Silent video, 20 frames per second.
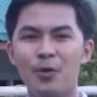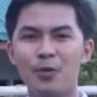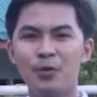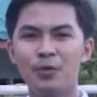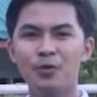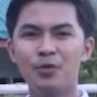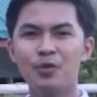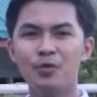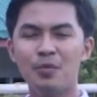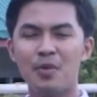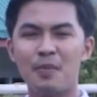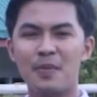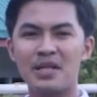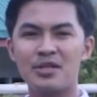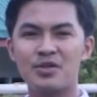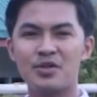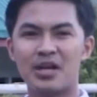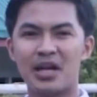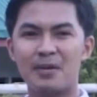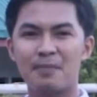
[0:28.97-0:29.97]
untuk
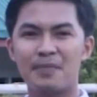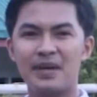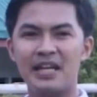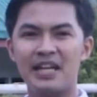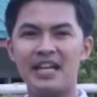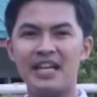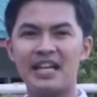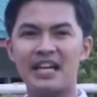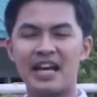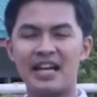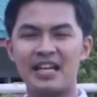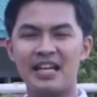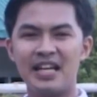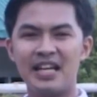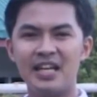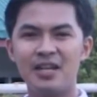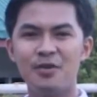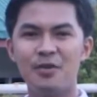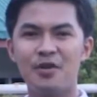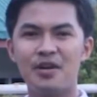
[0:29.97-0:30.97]
memajukan pendidikan
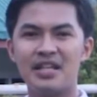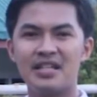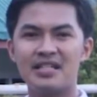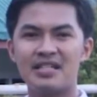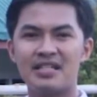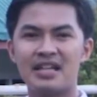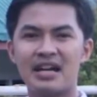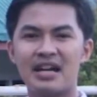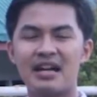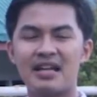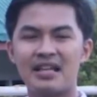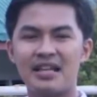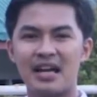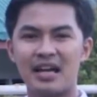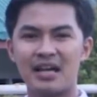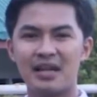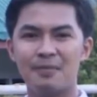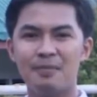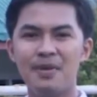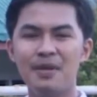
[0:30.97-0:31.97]
di Indonesia
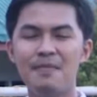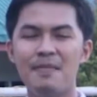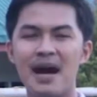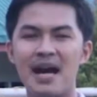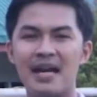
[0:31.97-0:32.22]
yang lebih